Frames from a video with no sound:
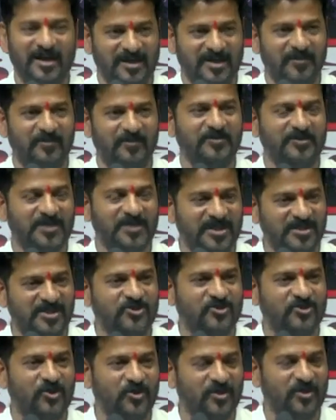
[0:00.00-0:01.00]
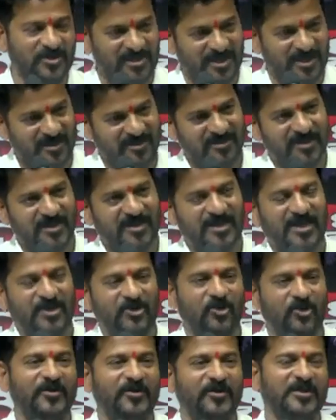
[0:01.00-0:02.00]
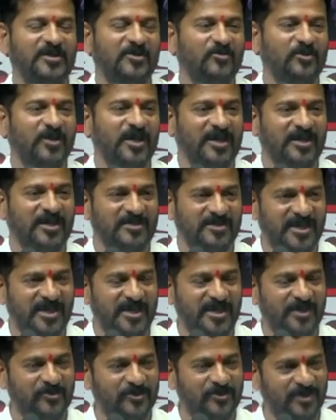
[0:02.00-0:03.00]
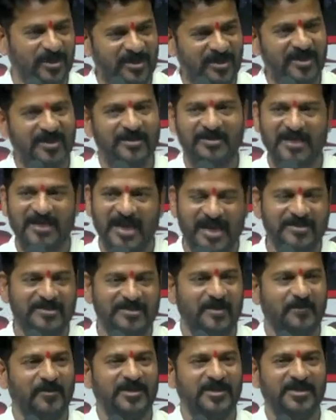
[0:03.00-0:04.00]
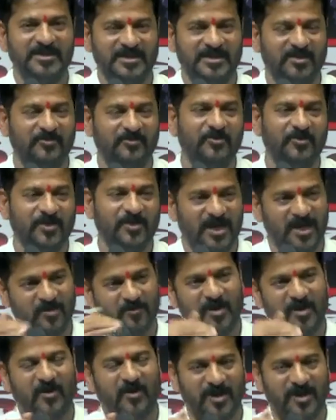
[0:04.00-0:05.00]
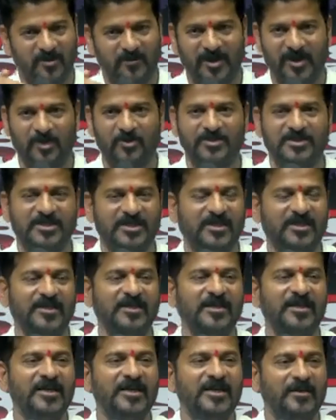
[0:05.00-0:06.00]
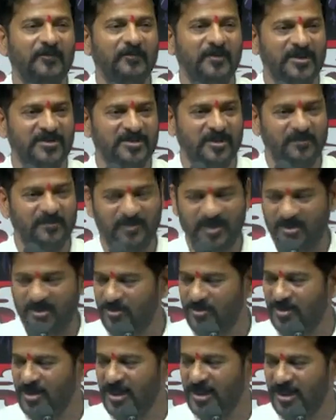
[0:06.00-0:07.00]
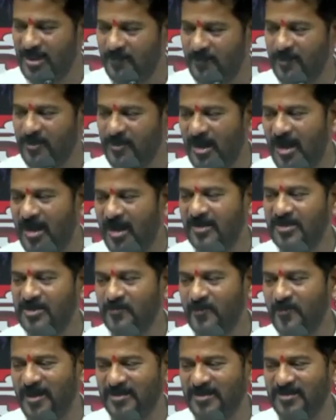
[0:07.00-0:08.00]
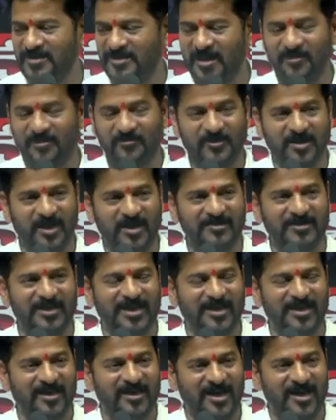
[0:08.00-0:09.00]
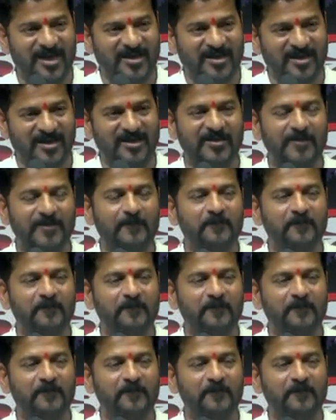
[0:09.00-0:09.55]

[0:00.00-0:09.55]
అక్కడ మేము చర్చించుకోవడం జరిగింది రెండో విడత కూడా అక్కడ ట్రైనింగ్ ఉంది దానికి సంబంధించిన వివరాలు మా వాళ్ళు మళ్ళీ వచ్చి మీకు చెప్తారు ఇప్పుడు కాంగ్రెస్ పార్టీ తరఫున తెలంగాణ